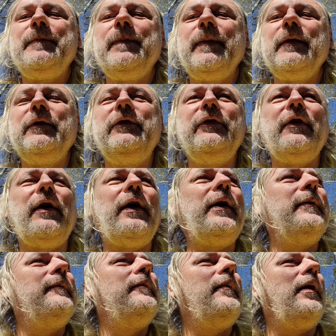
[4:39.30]
gdzie
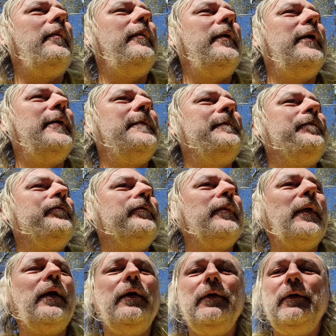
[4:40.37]
mamy
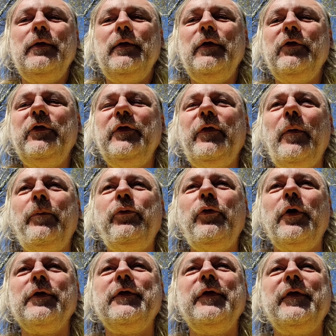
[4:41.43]

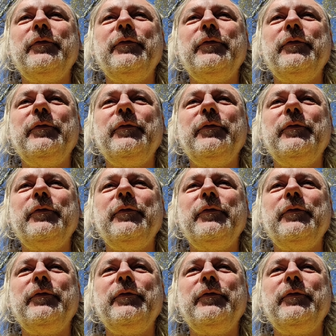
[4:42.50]
żywopłoty